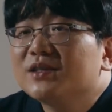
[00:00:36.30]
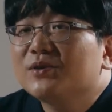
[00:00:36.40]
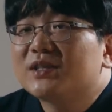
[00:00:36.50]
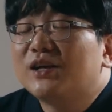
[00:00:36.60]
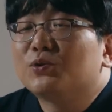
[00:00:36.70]

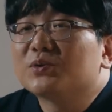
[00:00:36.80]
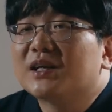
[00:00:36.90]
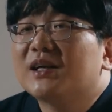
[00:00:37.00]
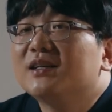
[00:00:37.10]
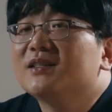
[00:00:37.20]
실제로 잘
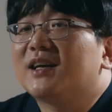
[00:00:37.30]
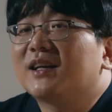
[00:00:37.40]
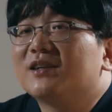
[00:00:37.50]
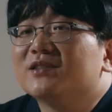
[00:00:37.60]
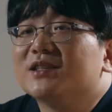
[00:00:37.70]
동작하는지
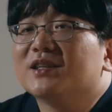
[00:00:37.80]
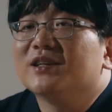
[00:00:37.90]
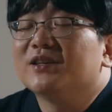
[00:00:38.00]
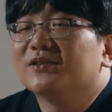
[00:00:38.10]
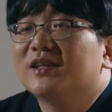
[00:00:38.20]
안
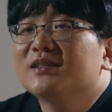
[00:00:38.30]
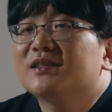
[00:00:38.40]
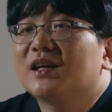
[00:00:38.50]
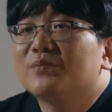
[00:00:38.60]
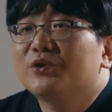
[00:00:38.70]
하는지 이런
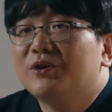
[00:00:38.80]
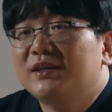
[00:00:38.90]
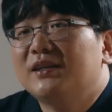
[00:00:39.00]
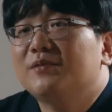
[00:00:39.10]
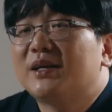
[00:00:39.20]
테스트가
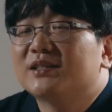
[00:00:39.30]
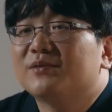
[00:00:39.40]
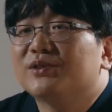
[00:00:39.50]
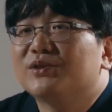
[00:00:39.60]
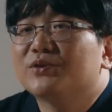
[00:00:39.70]
필요하다는
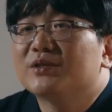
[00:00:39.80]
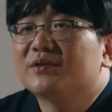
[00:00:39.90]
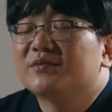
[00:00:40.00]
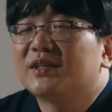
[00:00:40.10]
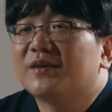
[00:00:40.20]
말씀을 드리고
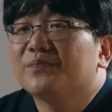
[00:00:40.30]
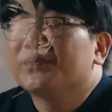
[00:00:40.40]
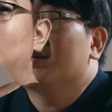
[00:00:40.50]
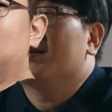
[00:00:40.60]
싶습니다.